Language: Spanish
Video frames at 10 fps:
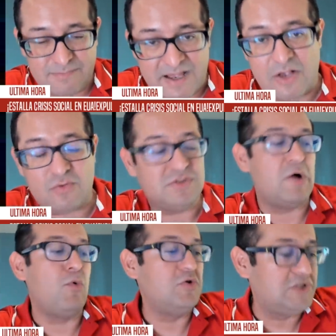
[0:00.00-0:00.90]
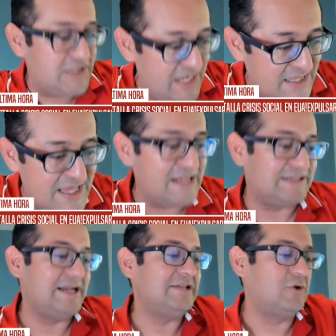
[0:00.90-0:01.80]
bancos, a Wall Street, a
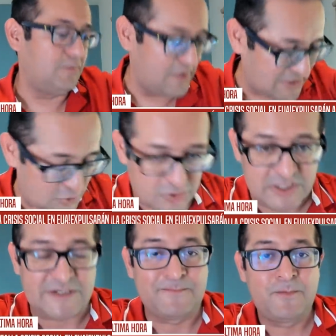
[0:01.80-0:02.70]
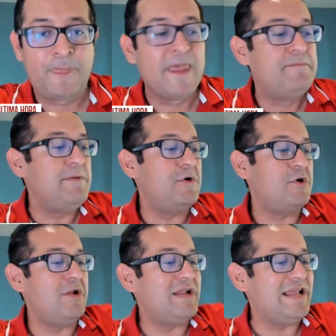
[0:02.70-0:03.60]
las grandes corporaciones,
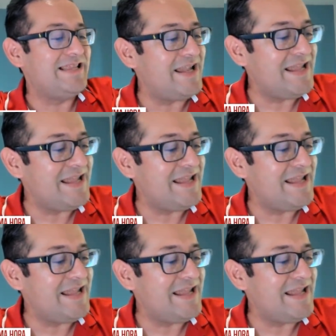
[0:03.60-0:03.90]
privilegió darle